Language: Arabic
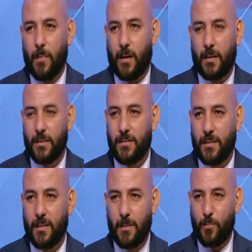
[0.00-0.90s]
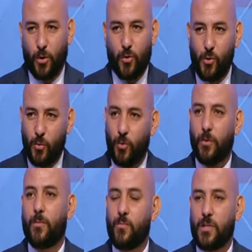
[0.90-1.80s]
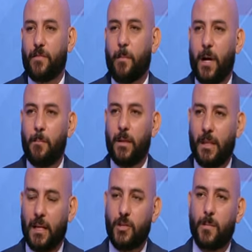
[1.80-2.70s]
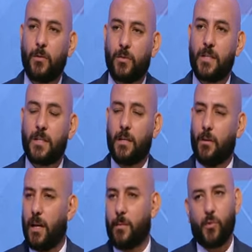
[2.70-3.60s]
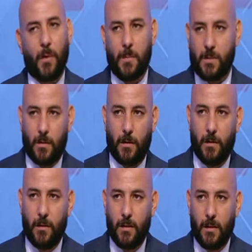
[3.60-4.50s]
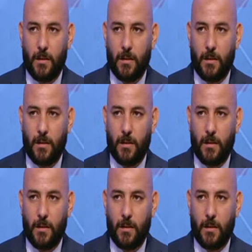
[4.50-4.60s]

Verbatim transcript: يعني هي البلوك كله مصطفى محمد على شماله تريزيجيه وعلى يمينه محمد صلاح طيب